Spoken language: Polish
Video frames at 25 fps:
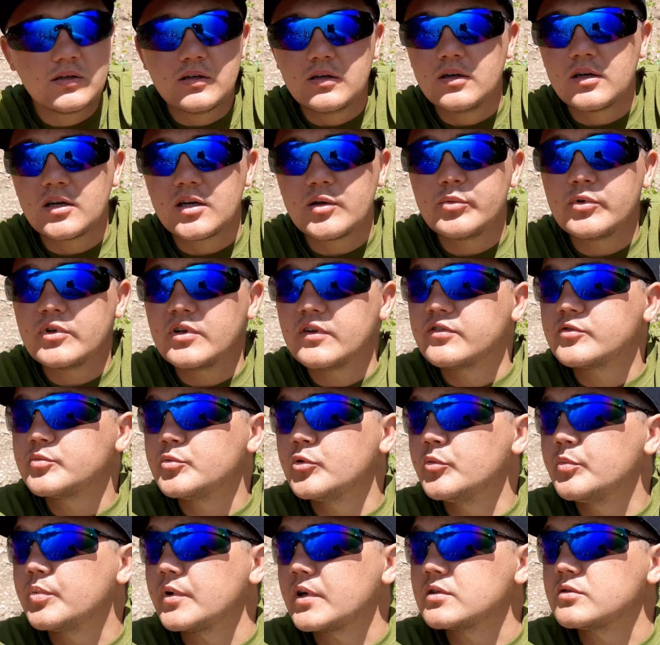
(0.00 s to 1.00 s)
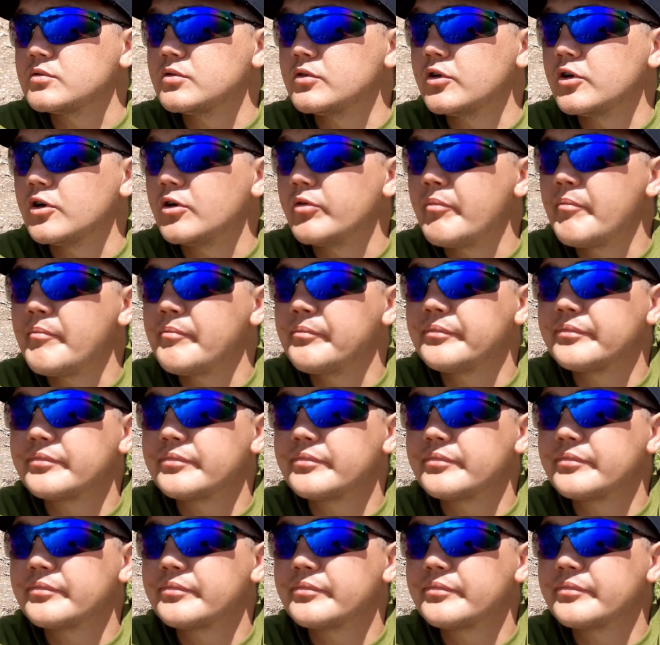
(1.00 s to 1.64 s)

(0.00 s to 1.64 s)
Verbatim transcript: Ryby nie współpracują.